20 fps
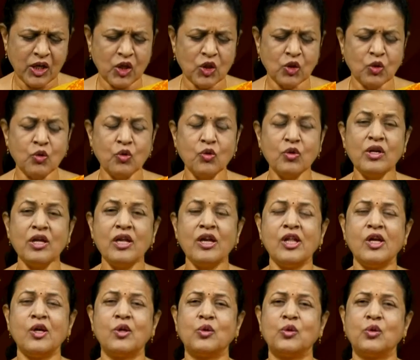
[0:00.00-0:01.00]
ఇదిగో నేను
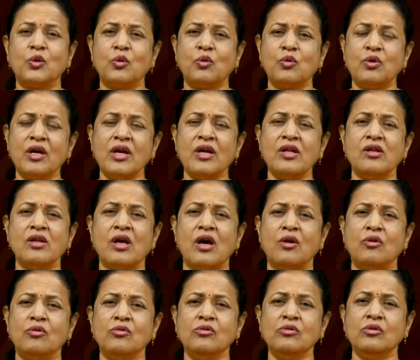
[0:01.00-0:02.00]
నీకు
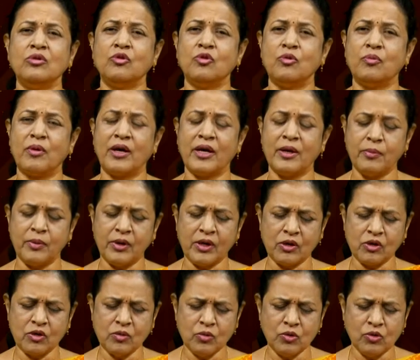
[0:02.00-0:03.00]
తోడైన్నాను నువ్వు
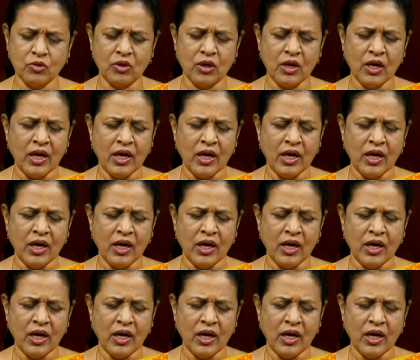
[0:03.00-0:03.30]
భయపడకుము